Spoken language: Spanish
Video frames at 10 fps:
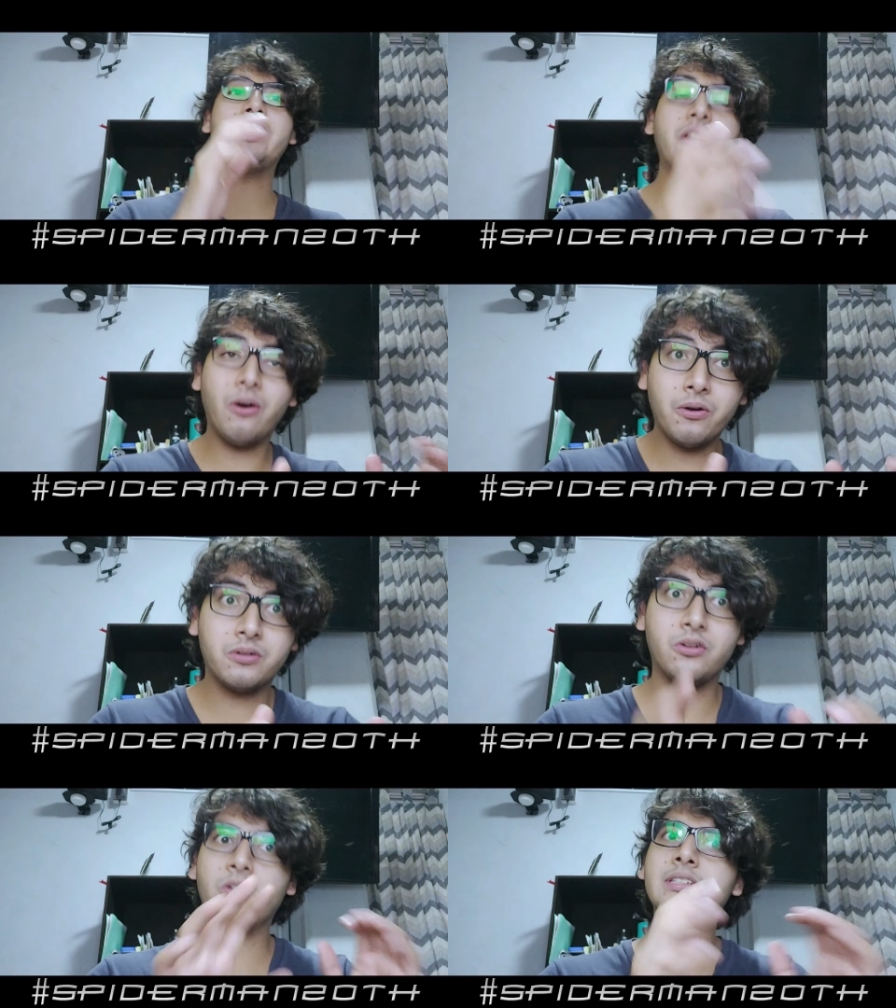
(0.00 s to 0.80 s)
Y
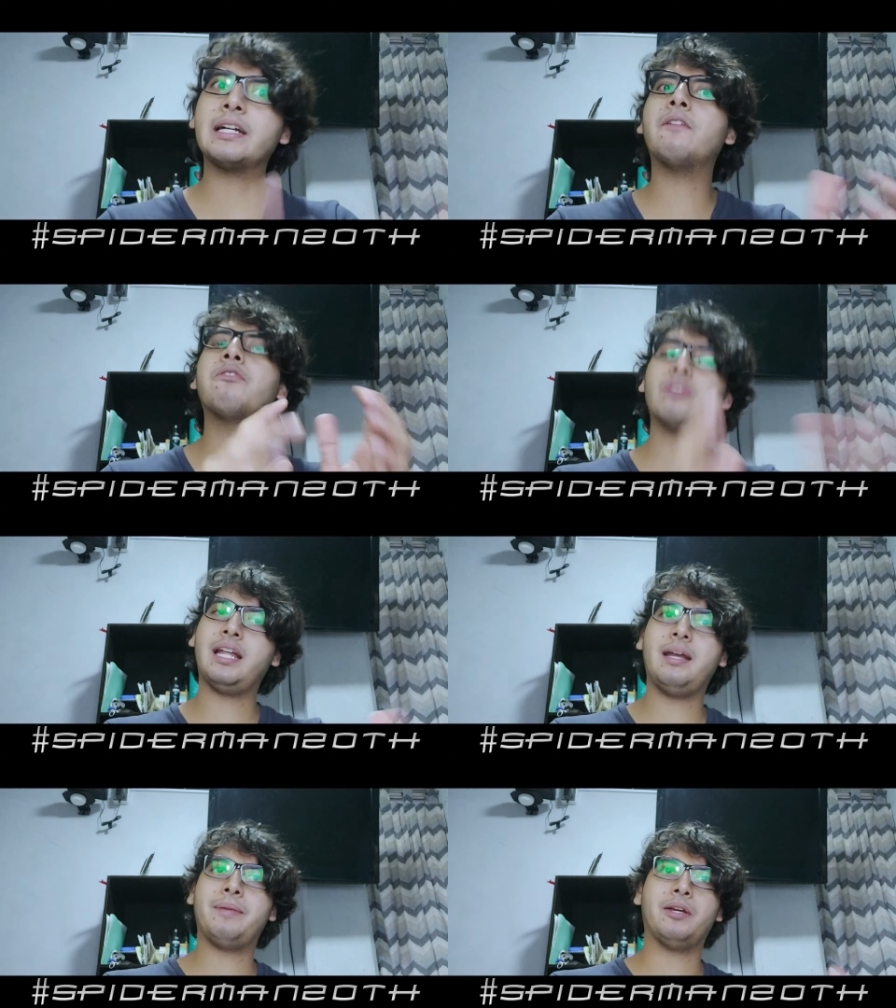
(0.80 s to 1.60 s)
no, no se
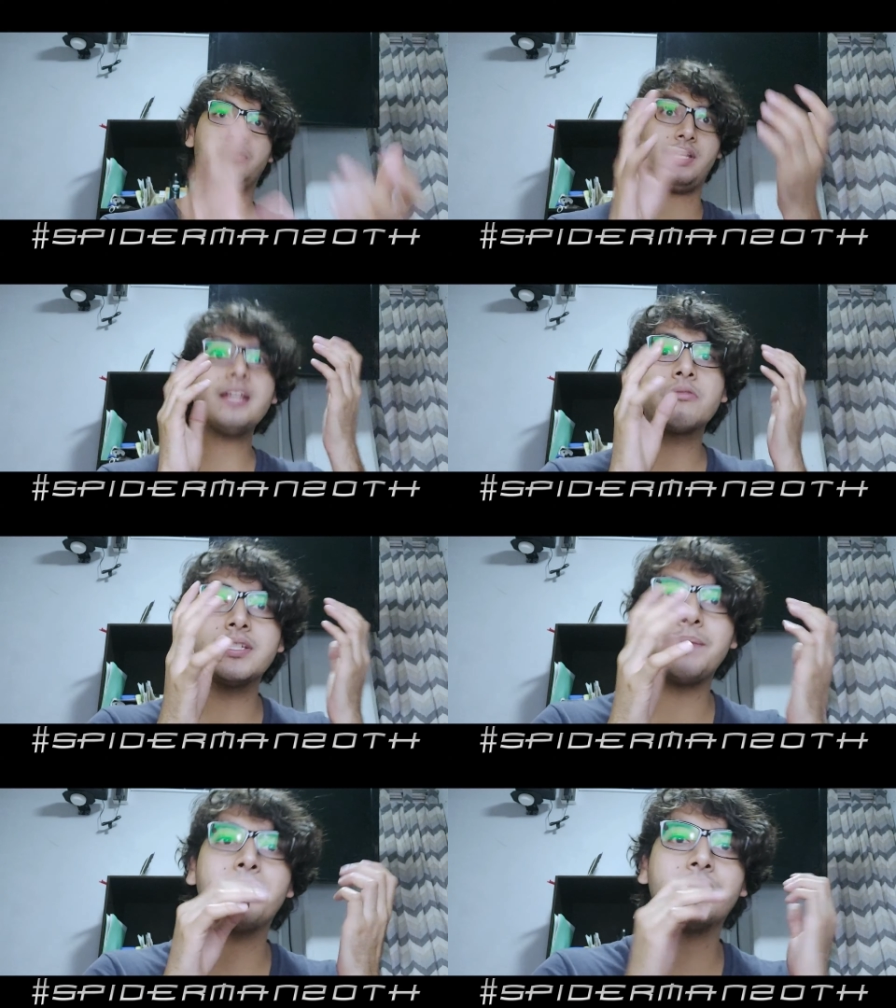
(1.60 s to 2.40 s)
confundan amigos,
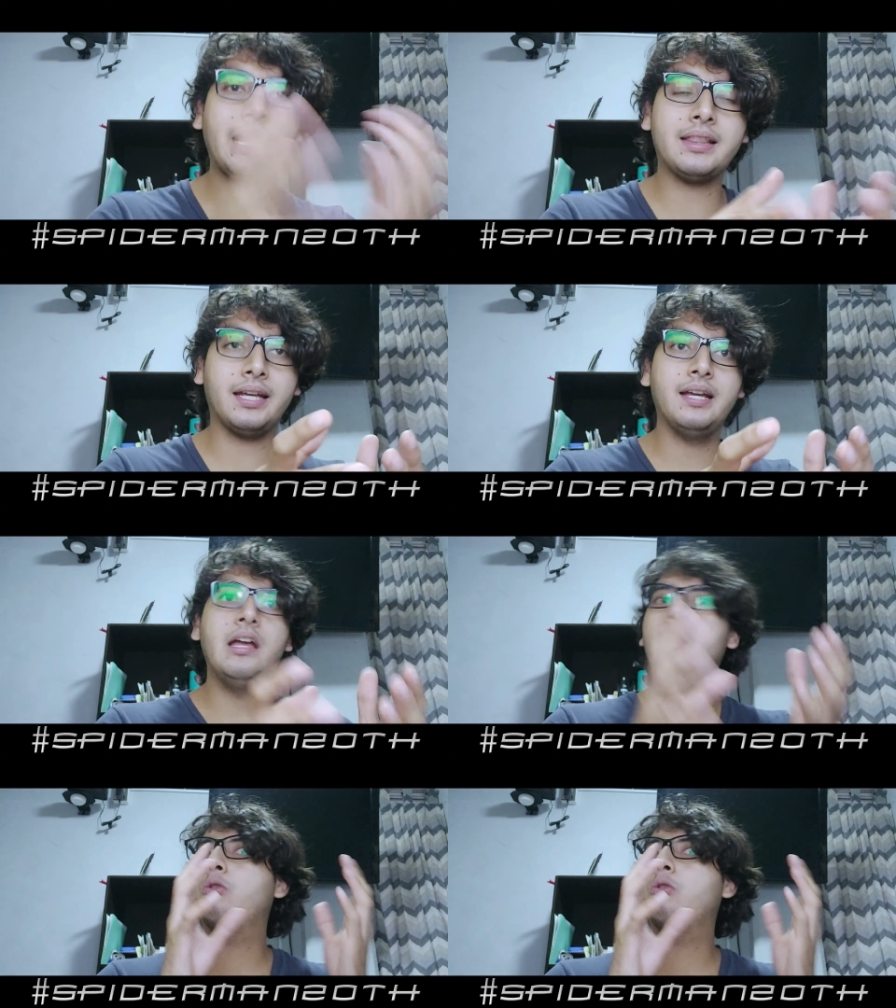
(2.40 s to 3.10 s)
esto es importante.